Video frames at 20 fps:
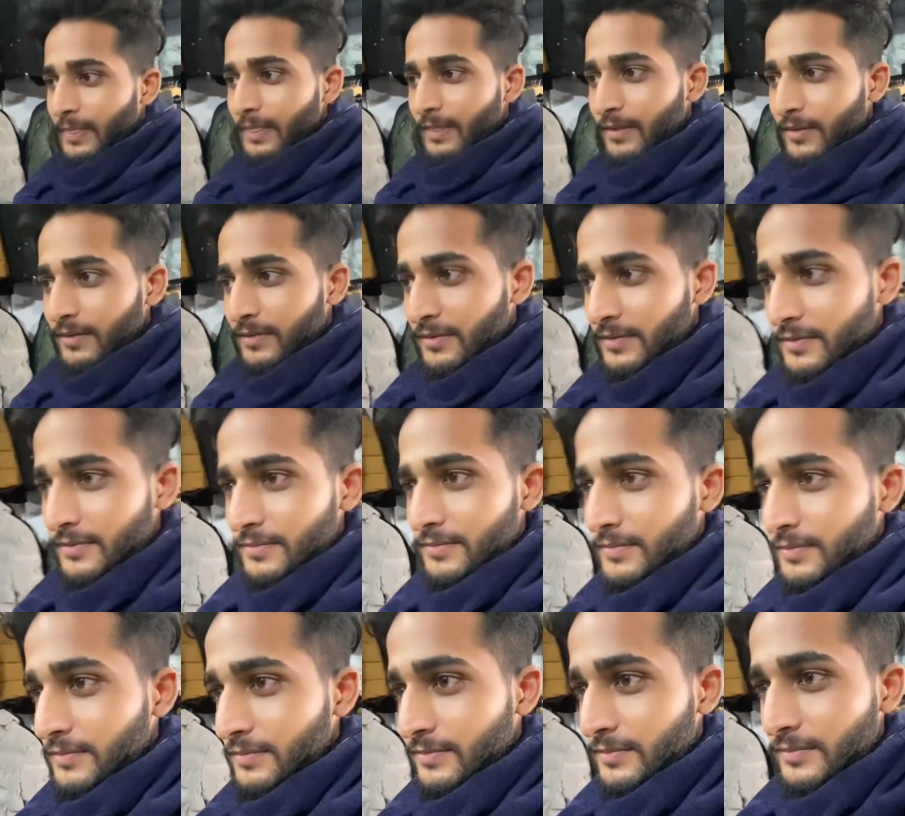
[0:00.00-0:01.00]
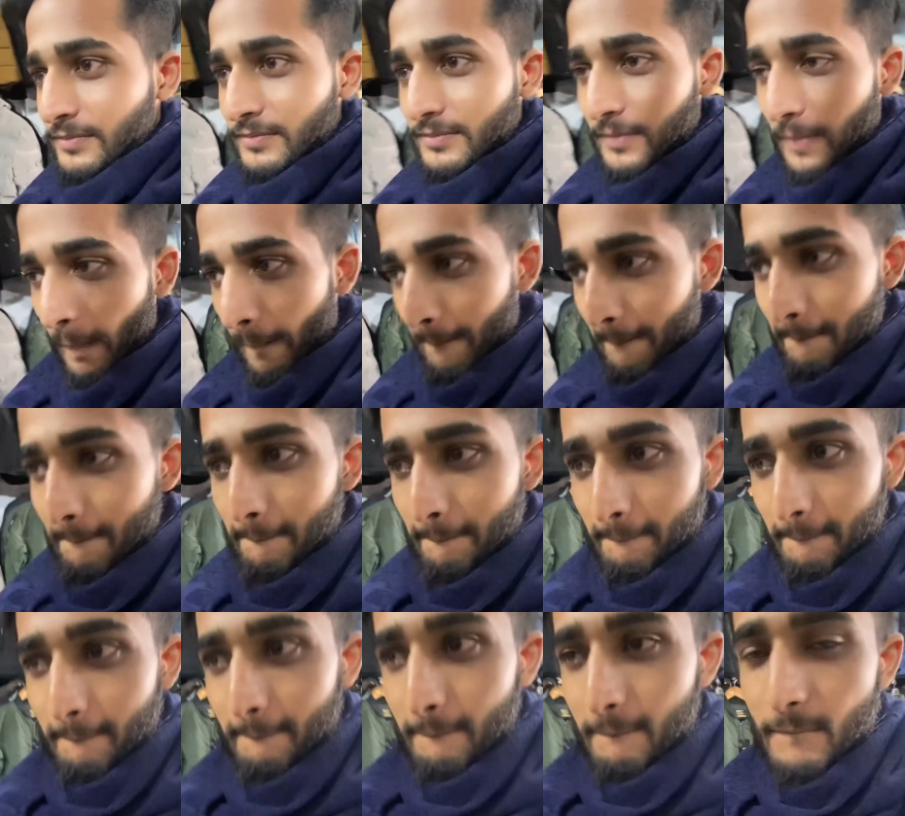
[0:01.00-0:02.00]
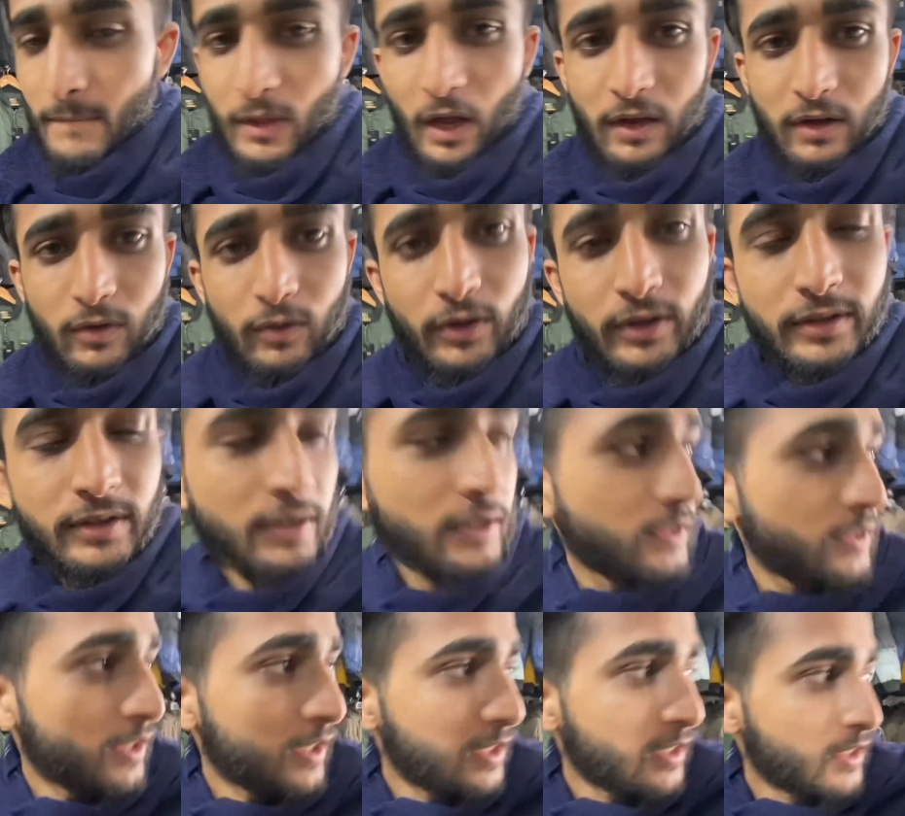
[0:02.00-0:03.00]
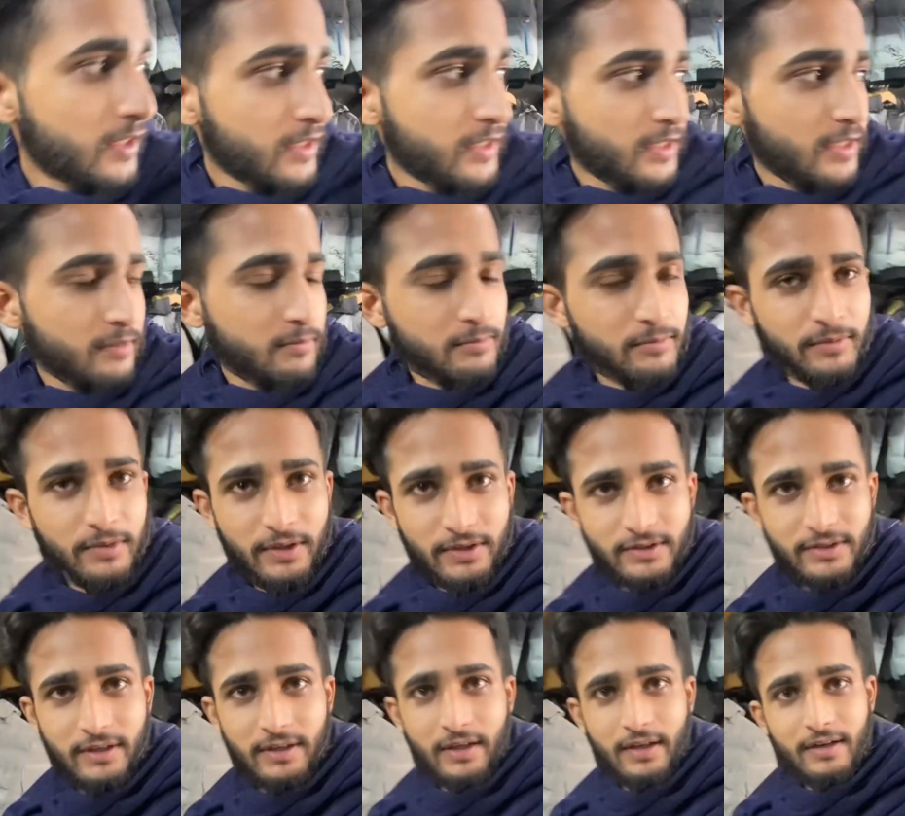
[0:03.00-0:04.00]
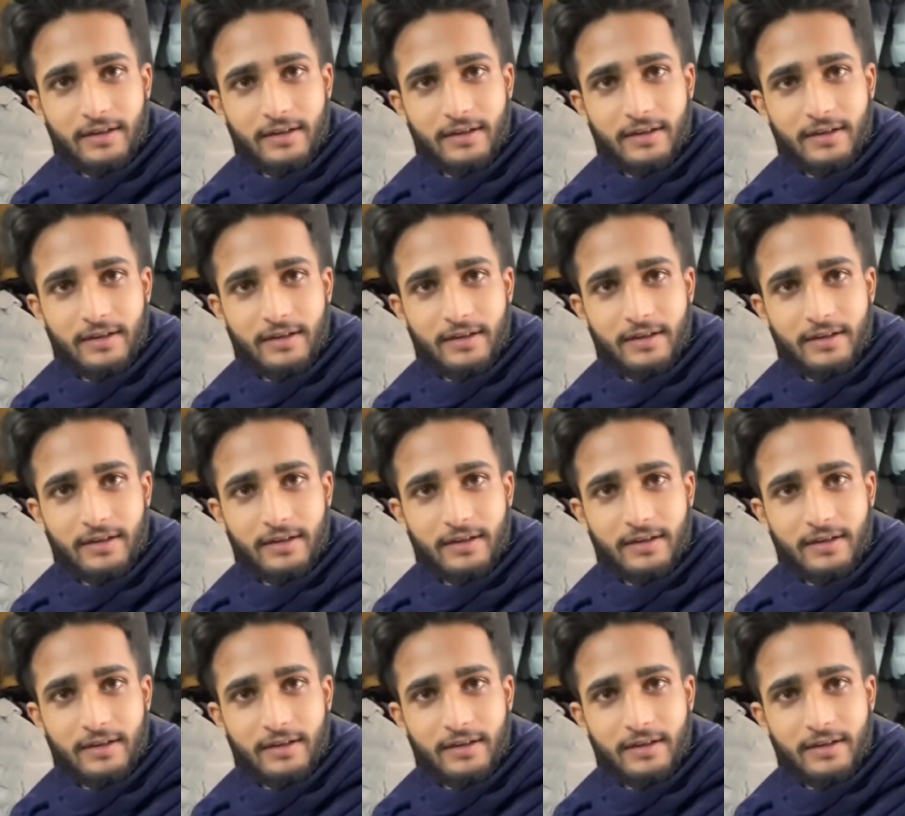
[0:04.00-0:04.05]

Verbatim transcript: ले ले फिर से नाश्ता मंडेंगे कोई टेंशन ही नहीं है नाश्ता कर